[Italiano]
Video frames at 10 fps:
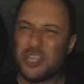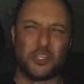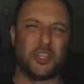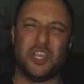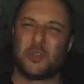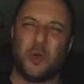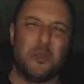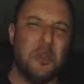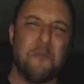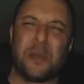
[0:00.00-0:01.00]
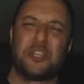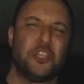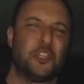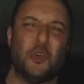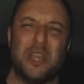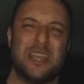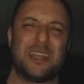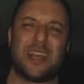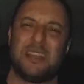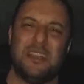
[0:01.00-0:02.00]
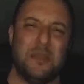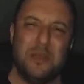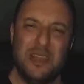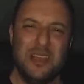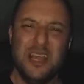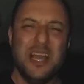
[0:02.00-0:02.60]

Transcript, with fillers: So dietro è un'imprecisione incredibile.